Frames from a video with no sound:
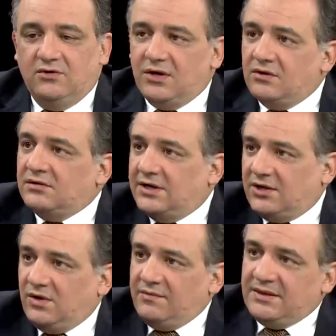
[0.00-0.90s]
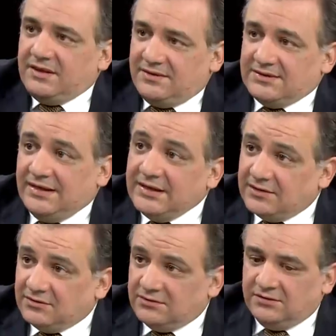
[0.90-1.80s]
y luego gradualmente van
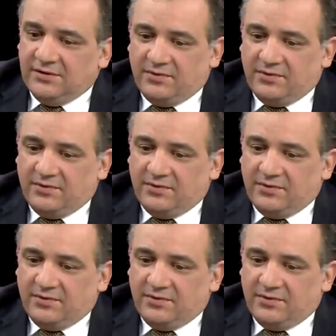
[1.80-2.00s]
saliendo, ¿no?